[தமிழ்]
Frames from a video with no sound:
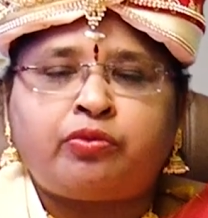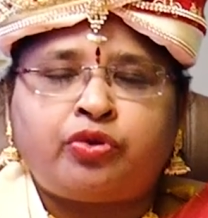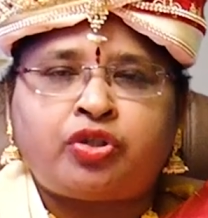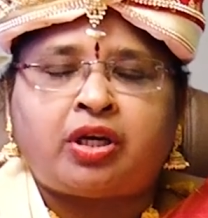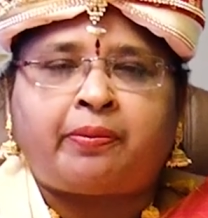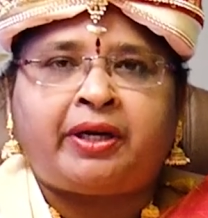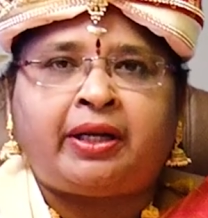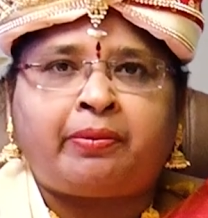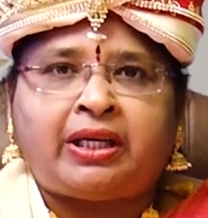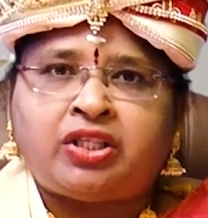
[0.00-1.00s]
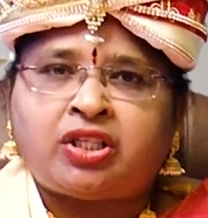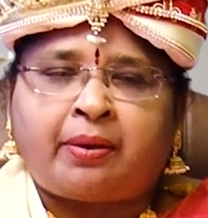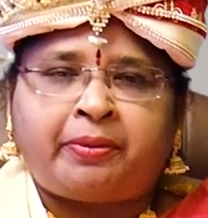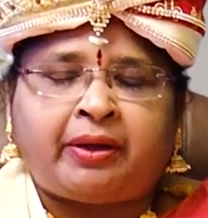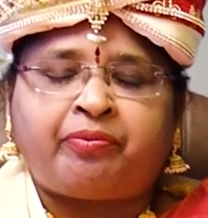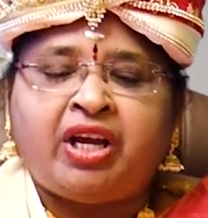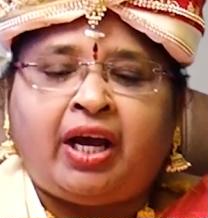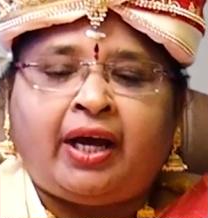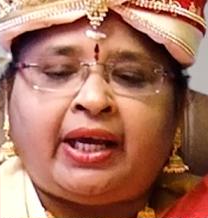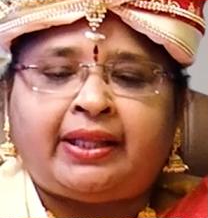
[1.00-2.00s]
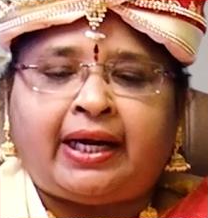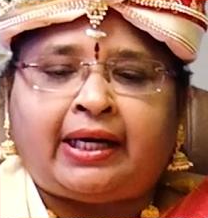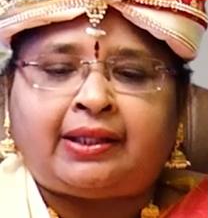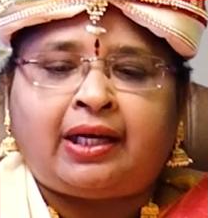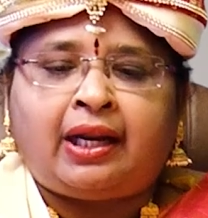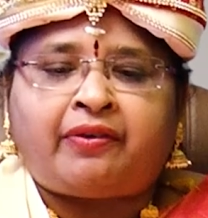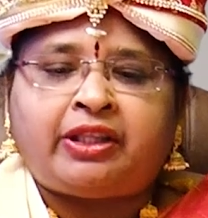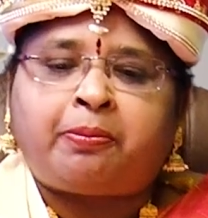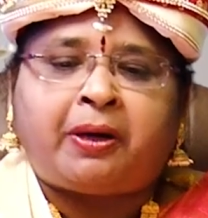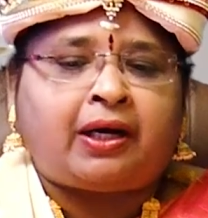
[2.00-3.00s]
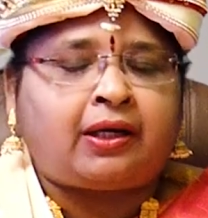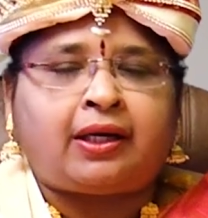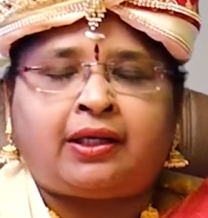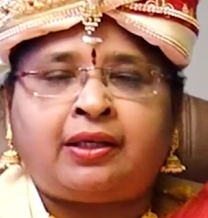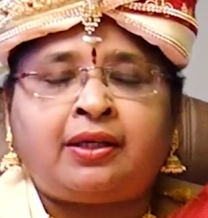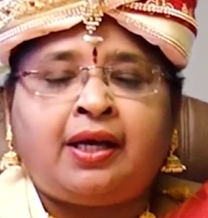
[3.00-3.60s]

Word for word: மூன்றாம் இடம் அஞ்சாம் இடம் இந்த இடத்தையெல்லாம் வந்து பார்க்குறாரு